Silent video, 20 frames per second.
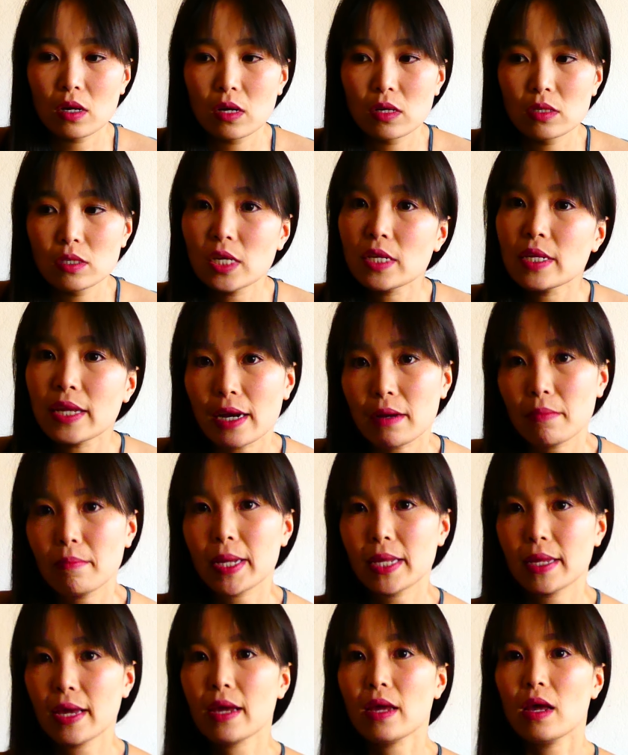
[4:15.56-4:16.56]
sinh nhật
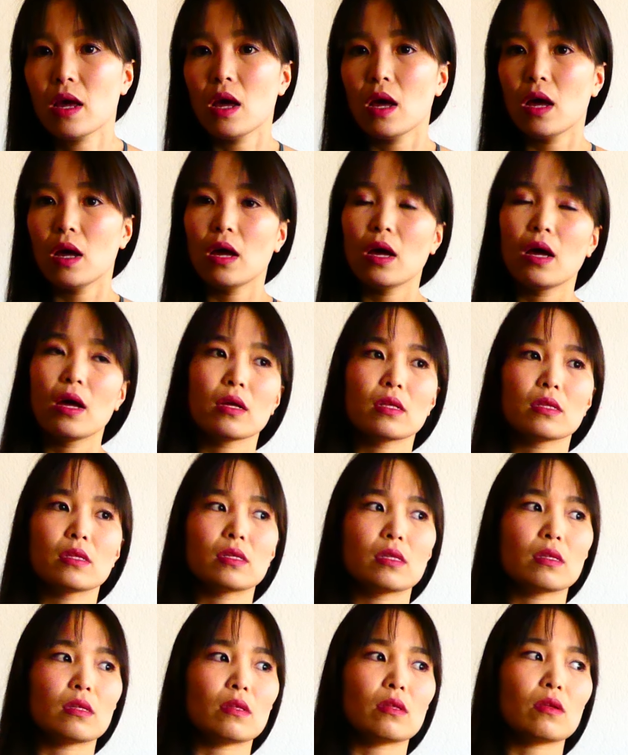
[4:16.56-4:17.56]
mình ấy,
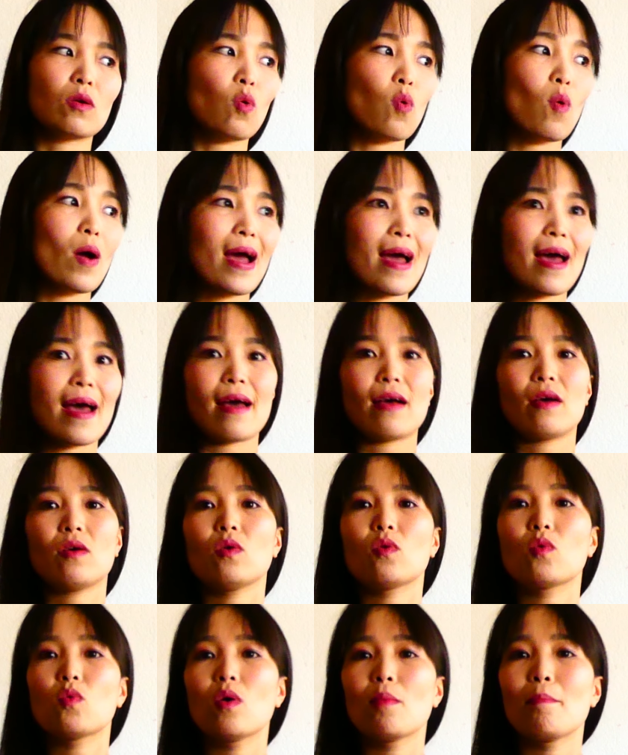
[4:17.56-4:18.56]
quà
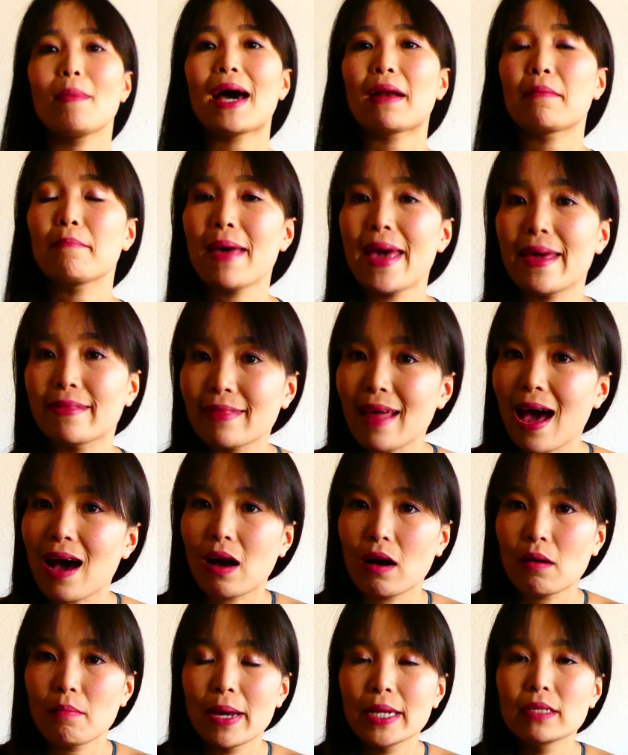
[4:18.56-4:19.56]
của bạn bè
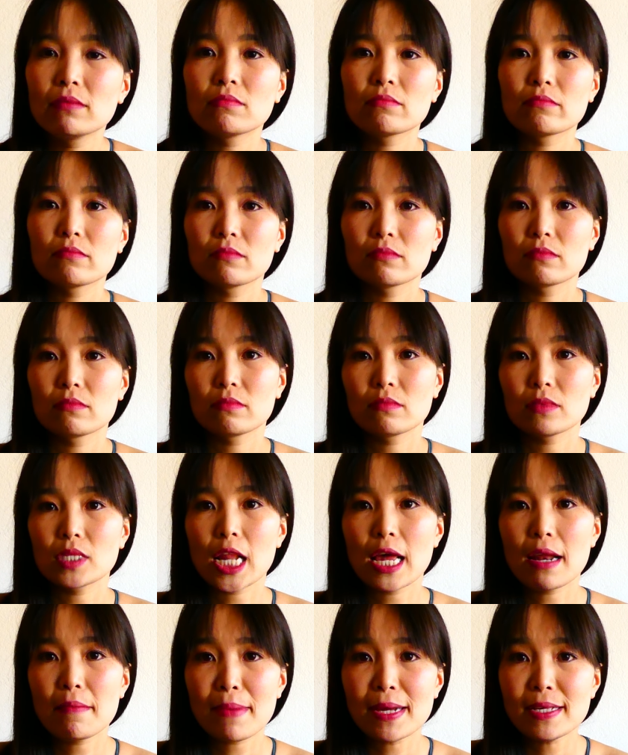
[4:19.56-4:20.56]
tặng mình
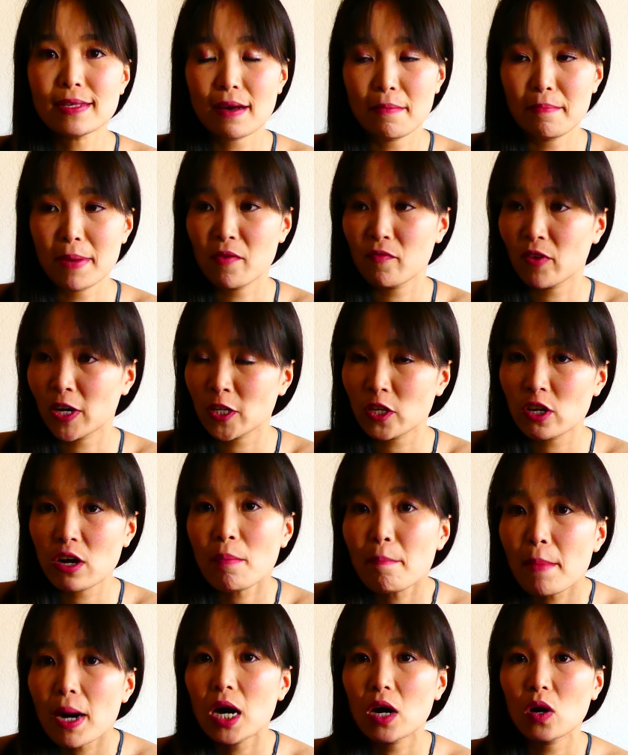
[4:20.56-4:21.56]
đến bây giờ mình vẫn chưa
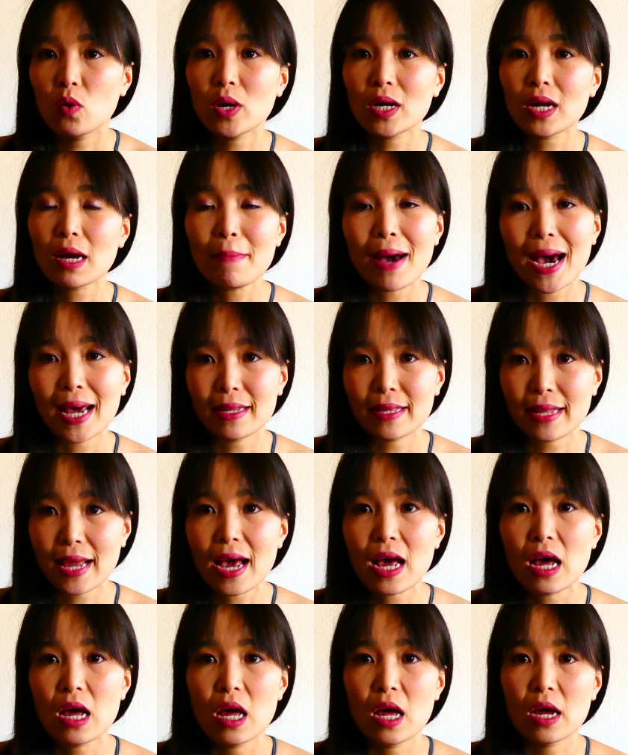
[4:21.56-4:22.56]
mở luôn các bạn
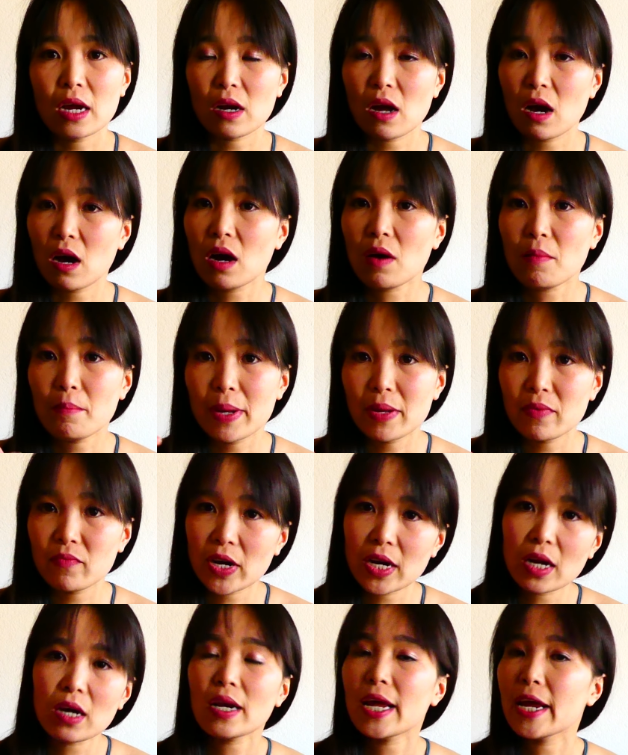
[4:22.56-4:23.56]
nhé. Đó, mình
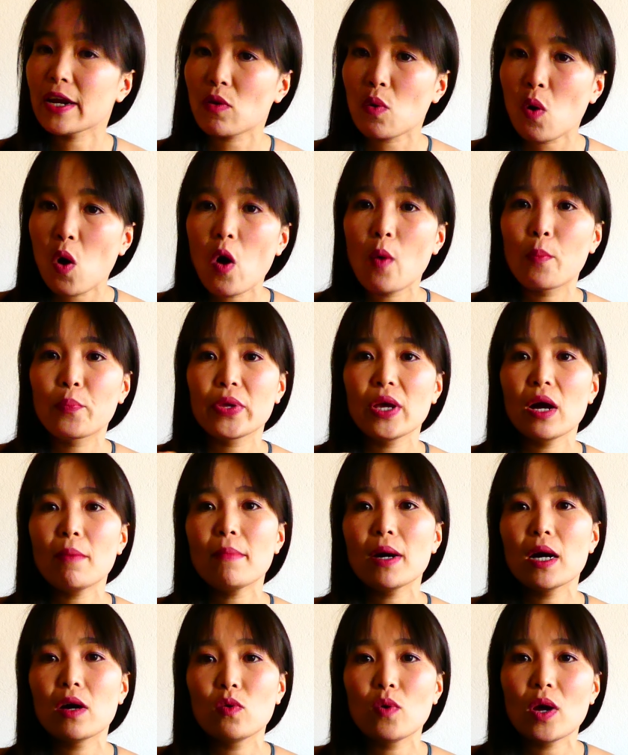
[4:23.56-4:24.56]
vẫn đang để trong hộp chưa
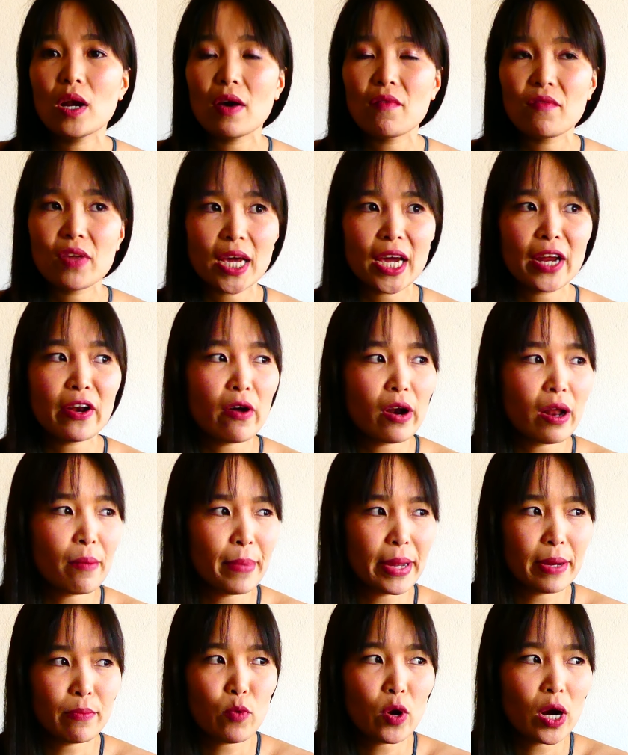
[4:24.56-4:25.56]
mở luôn, là vì cái đó là
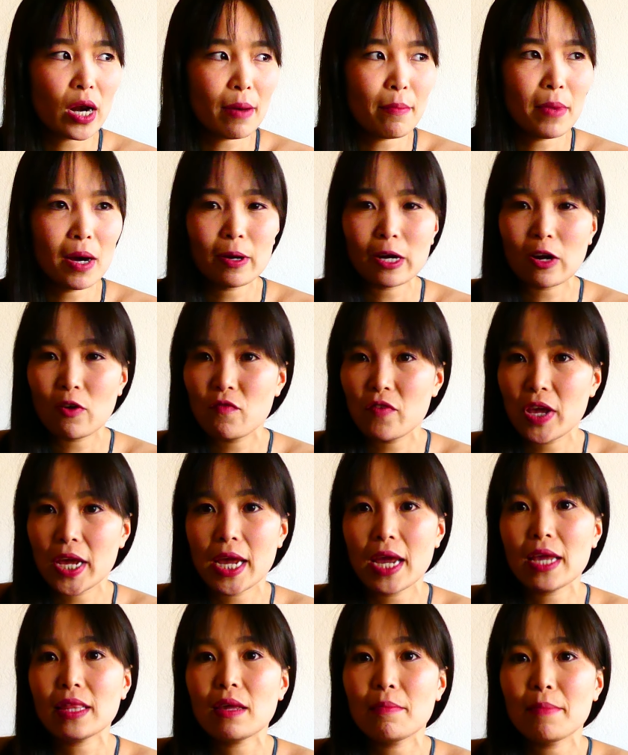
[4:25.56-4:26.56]
mình muốn là bữa nào về
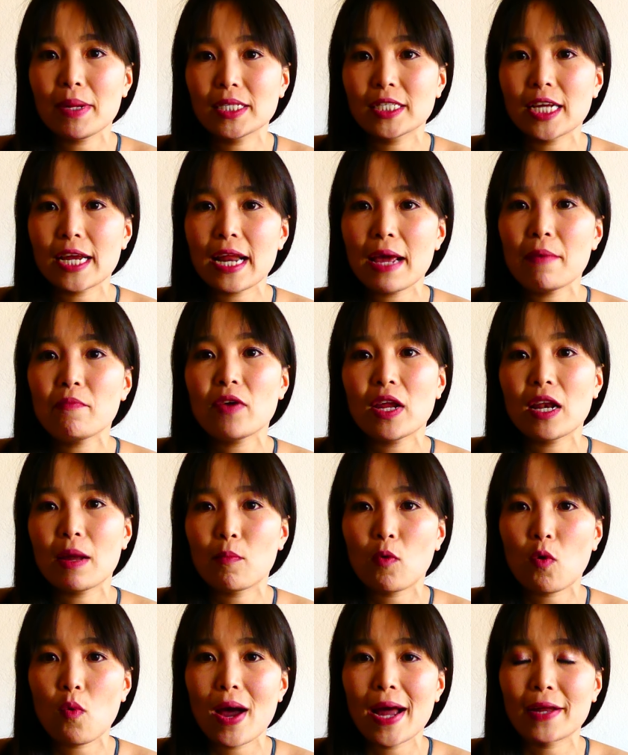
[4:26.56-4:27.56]
ấy, thì mình sẽ đem về làm
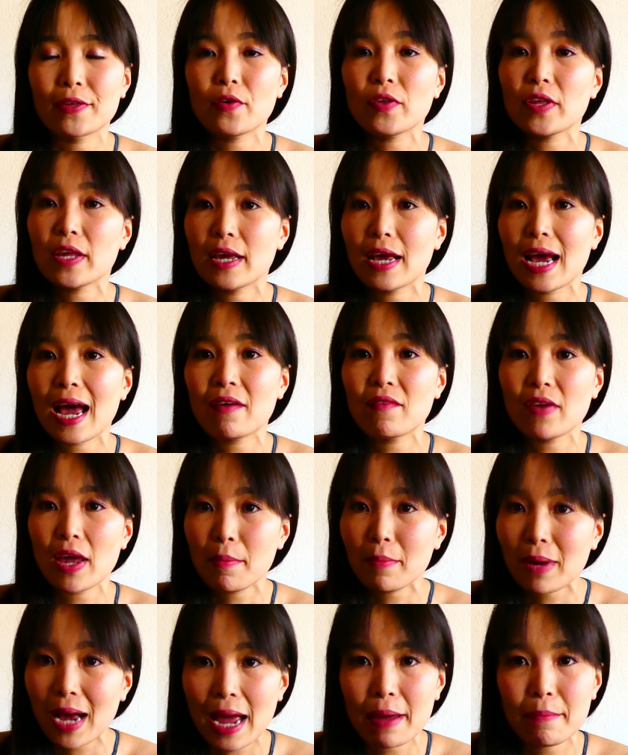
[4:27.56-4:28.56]
quà cho chị gái và
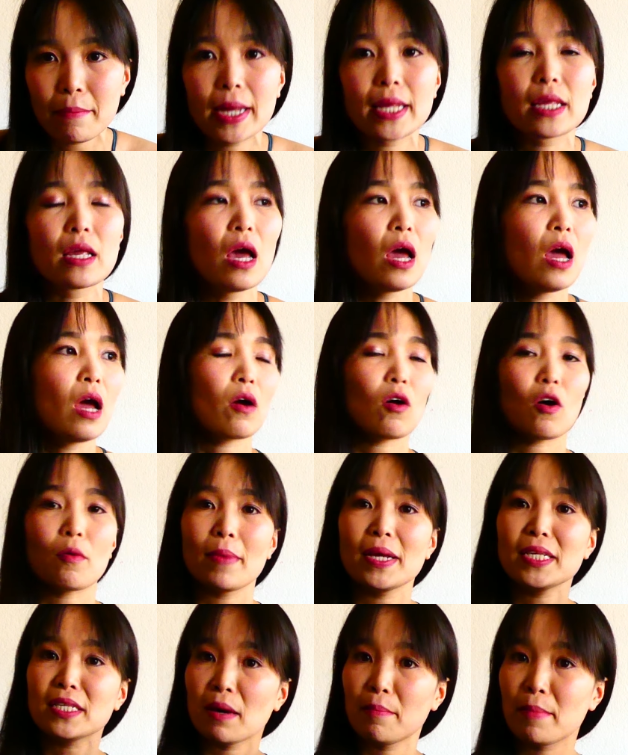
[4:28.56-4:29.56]
em gái mình. Còn
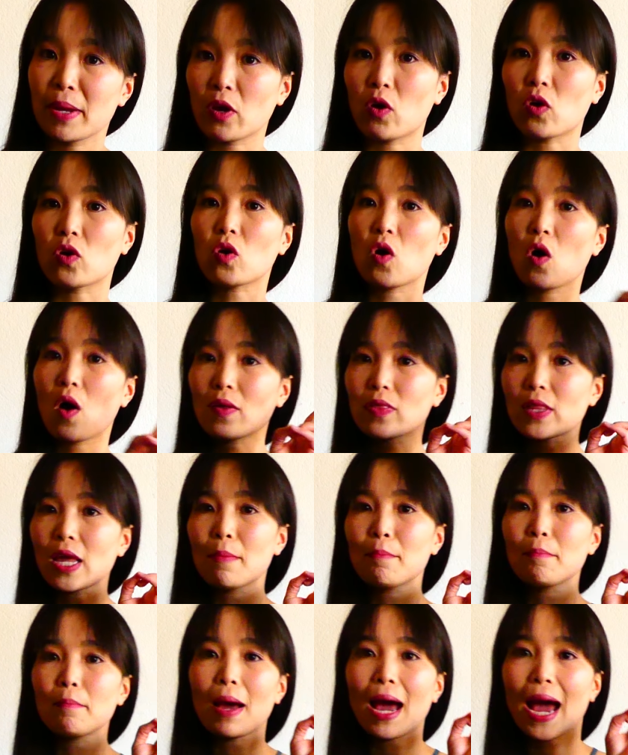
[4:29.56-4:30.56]
bây giờ mình còn có
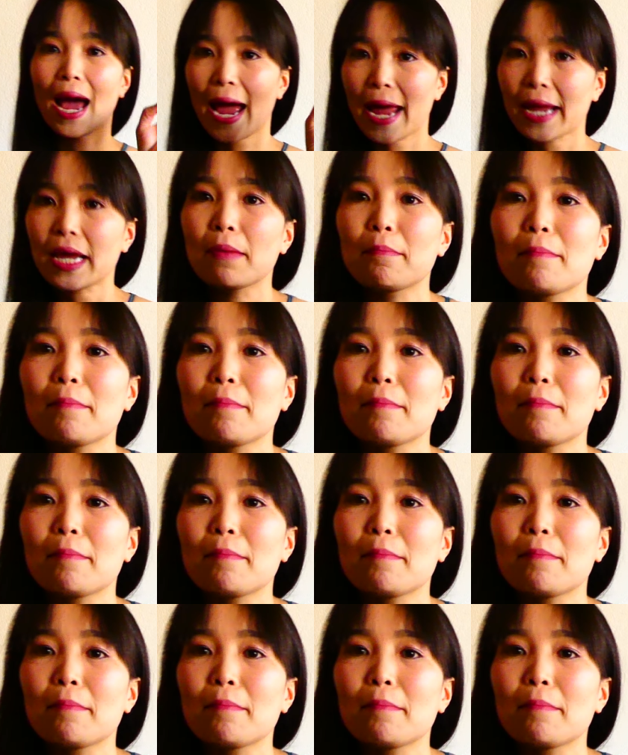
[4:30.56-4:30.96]
thêm 2 cái